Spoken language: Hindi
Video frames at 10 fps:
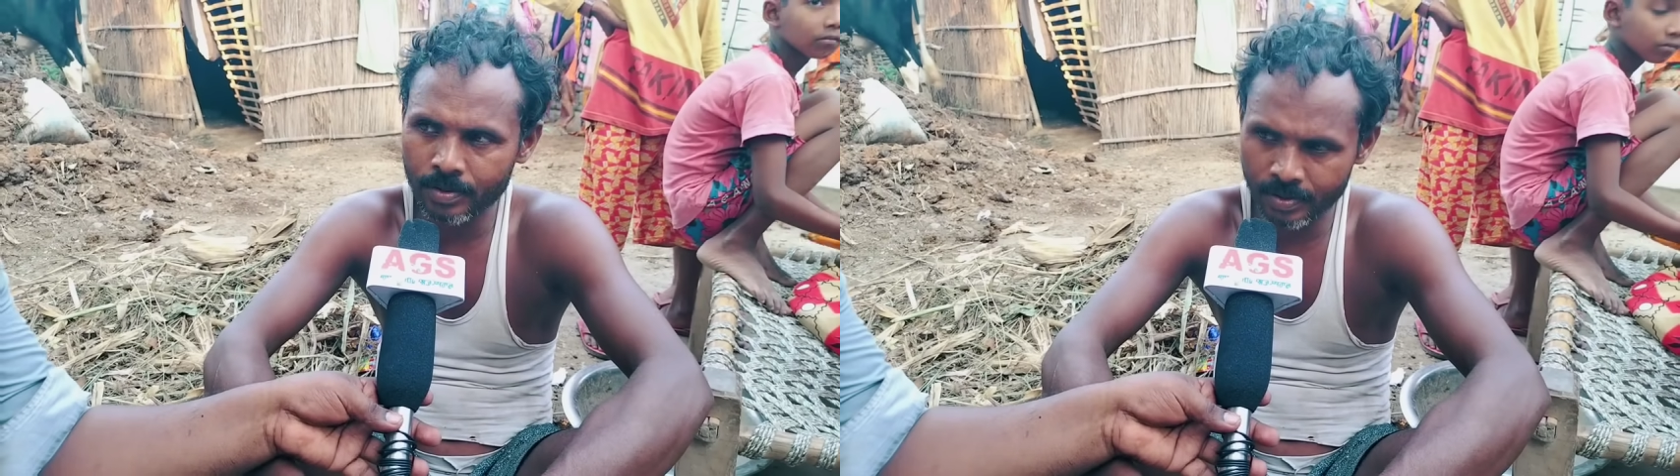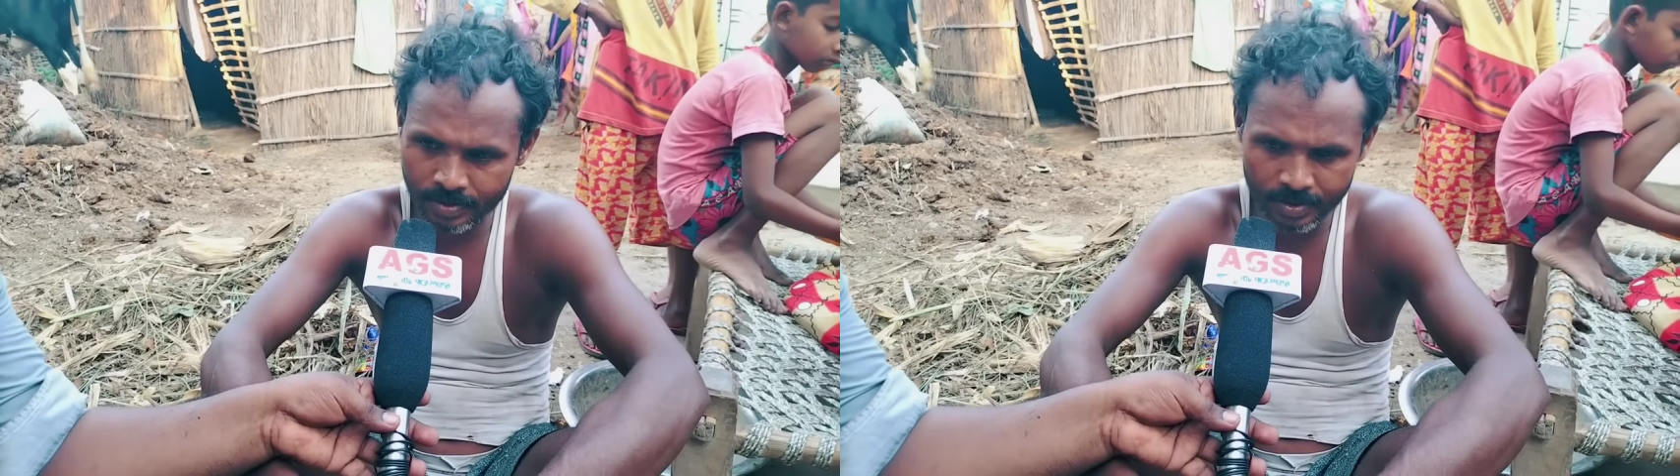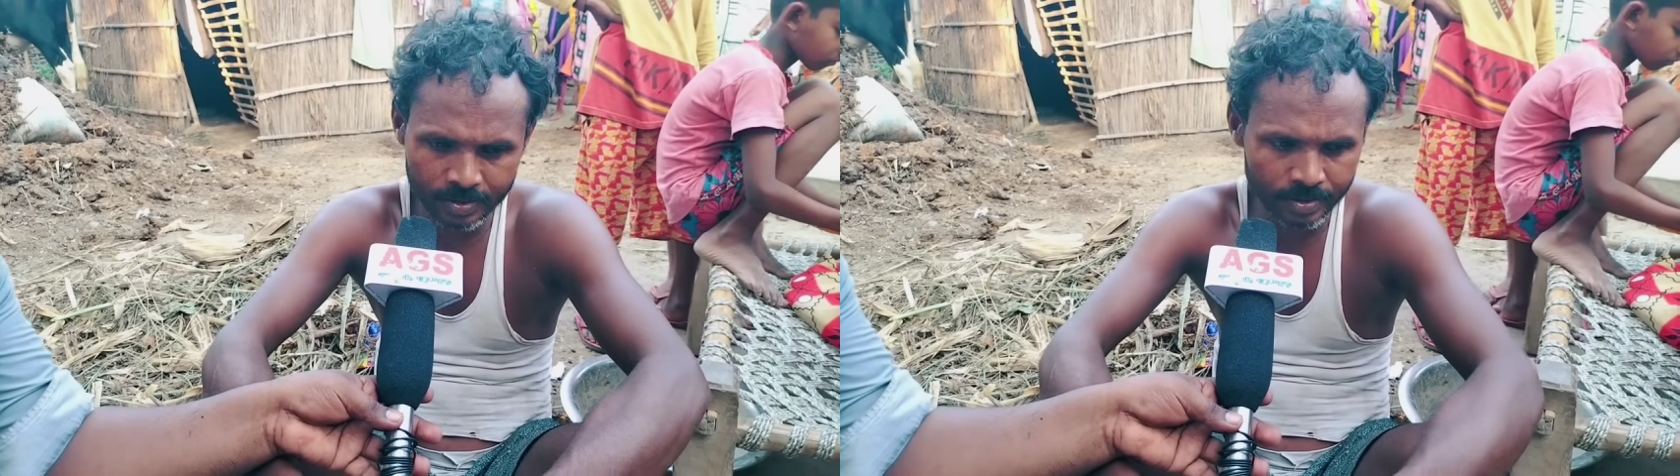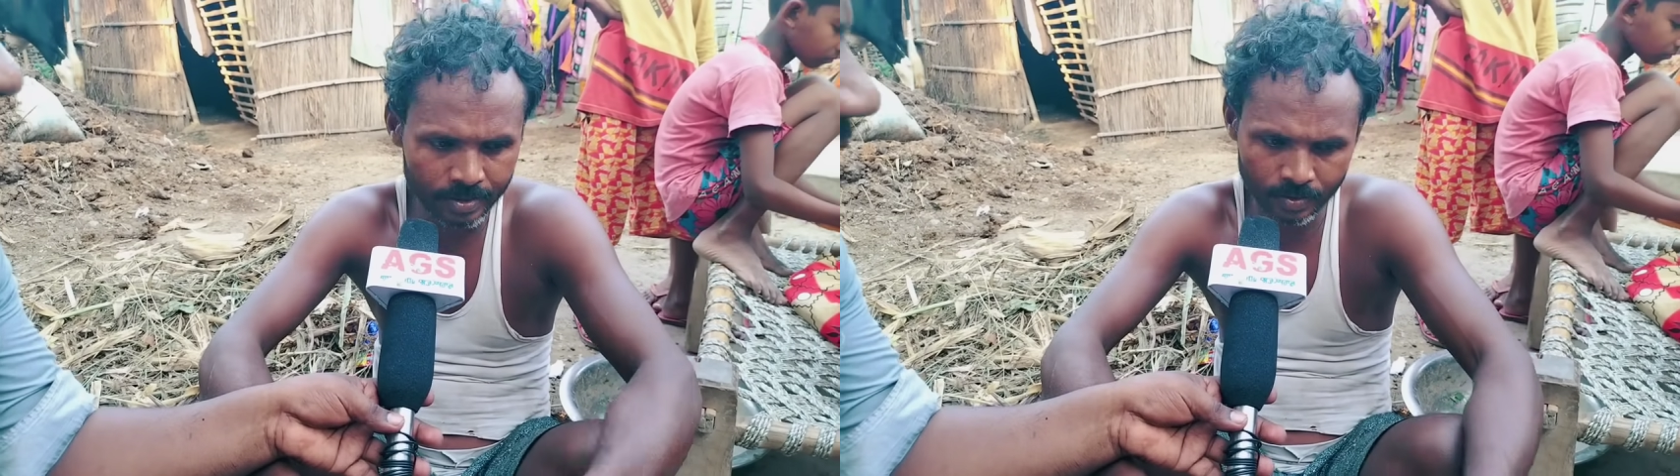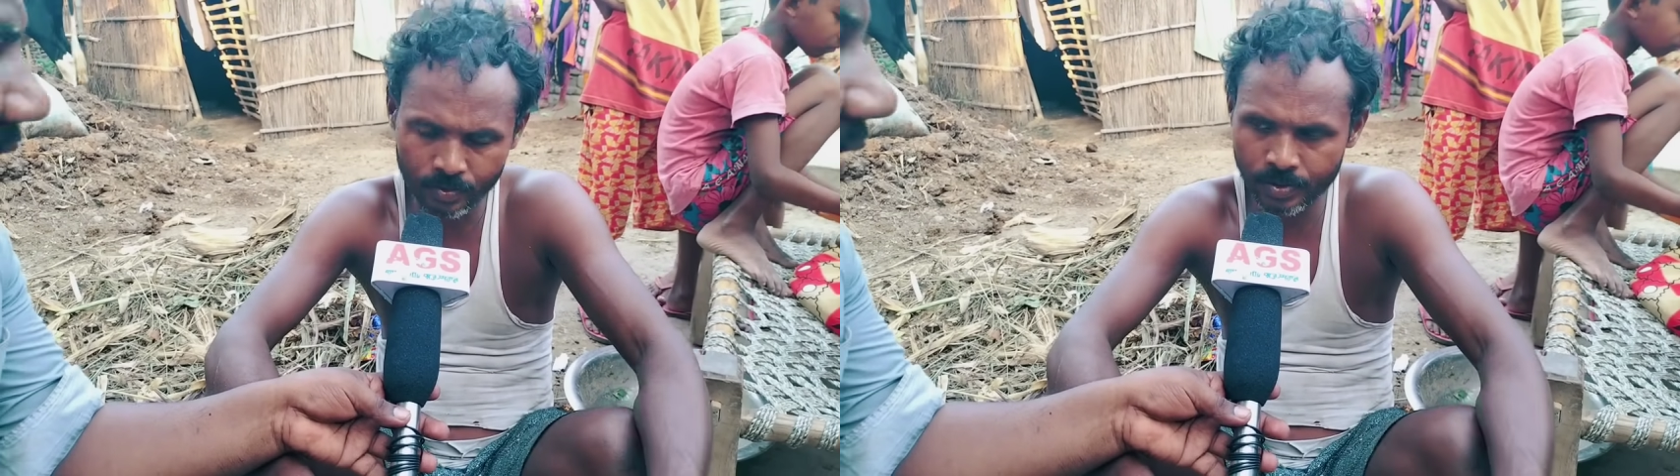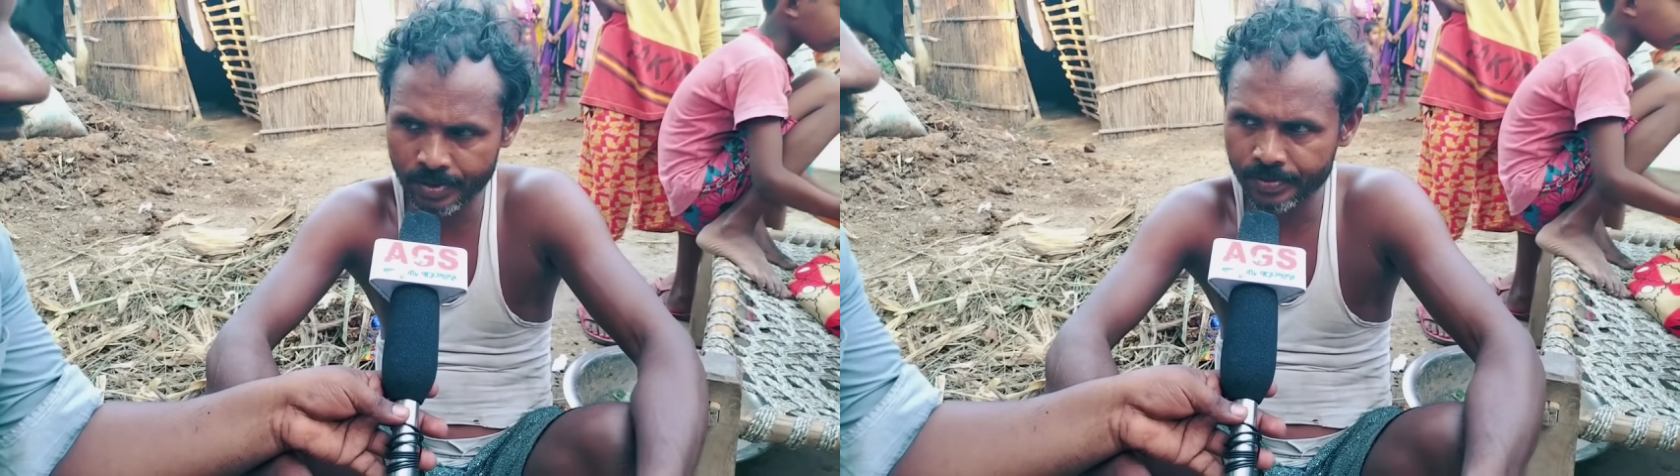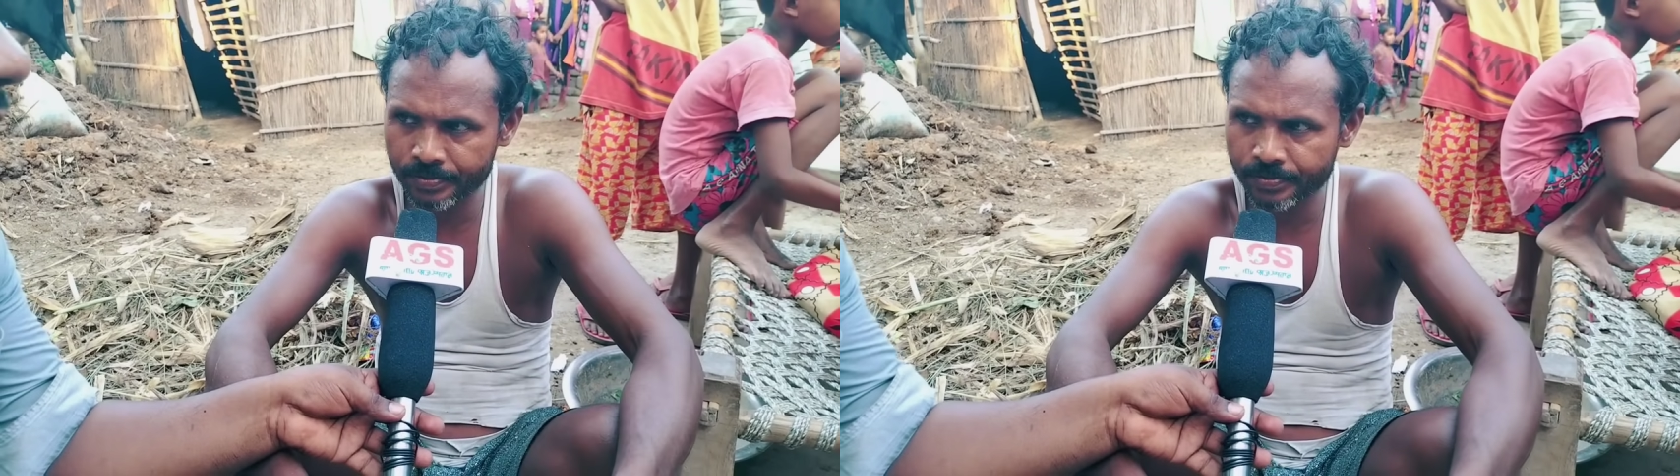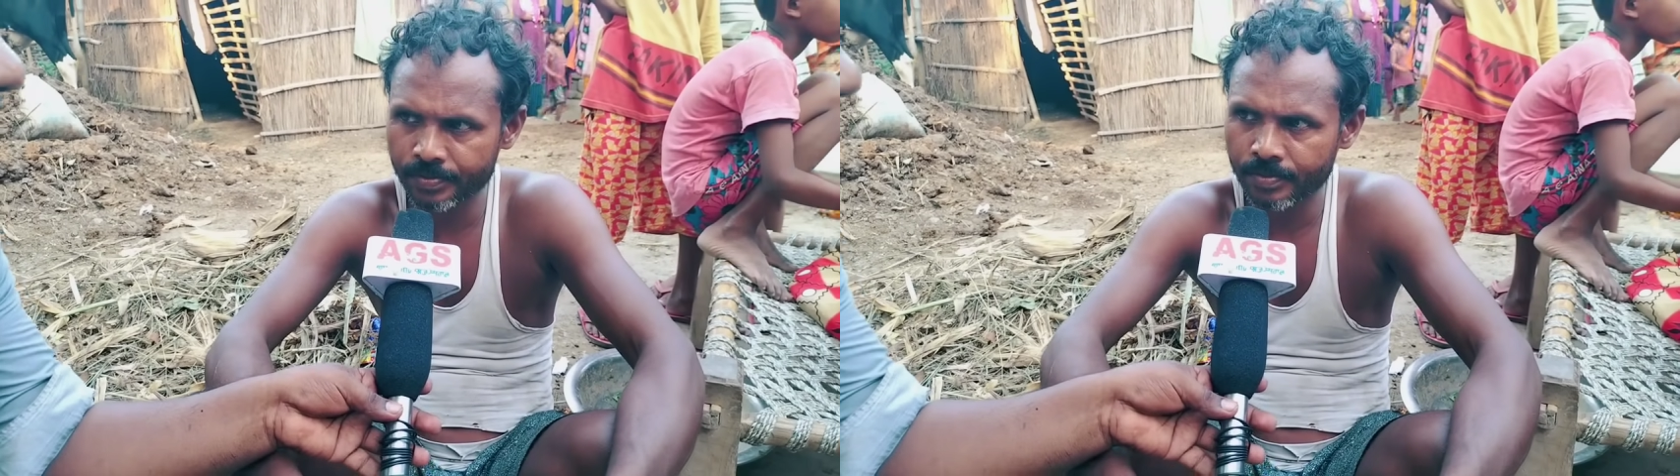रखनी है जीनिए दुबरे
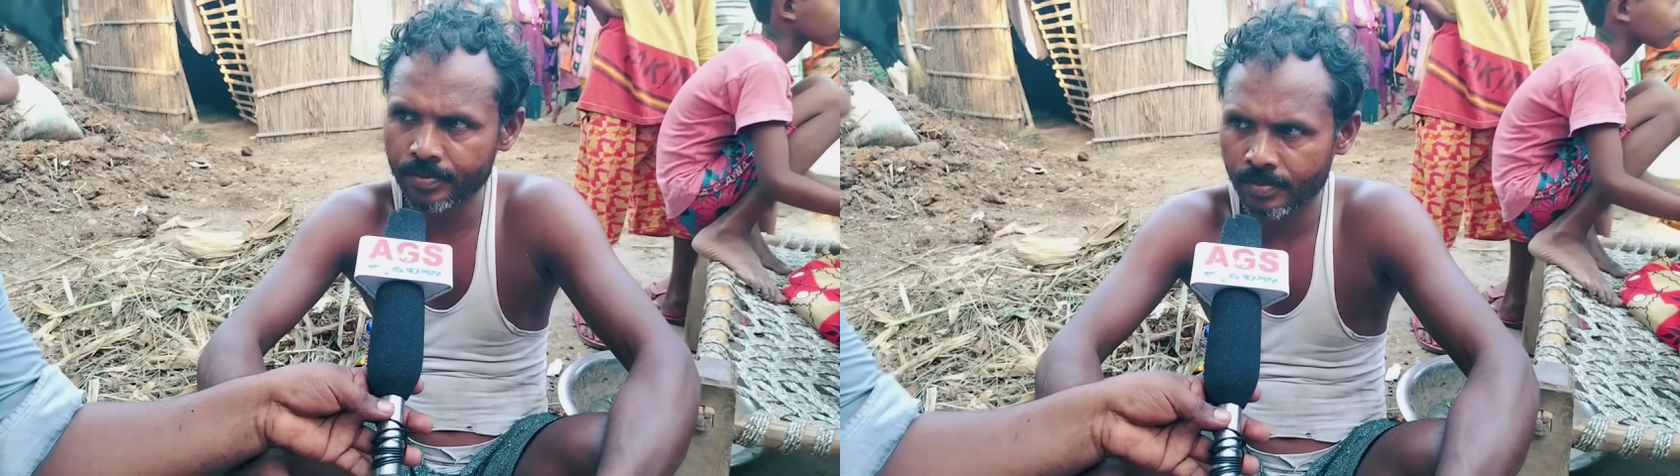हाँ।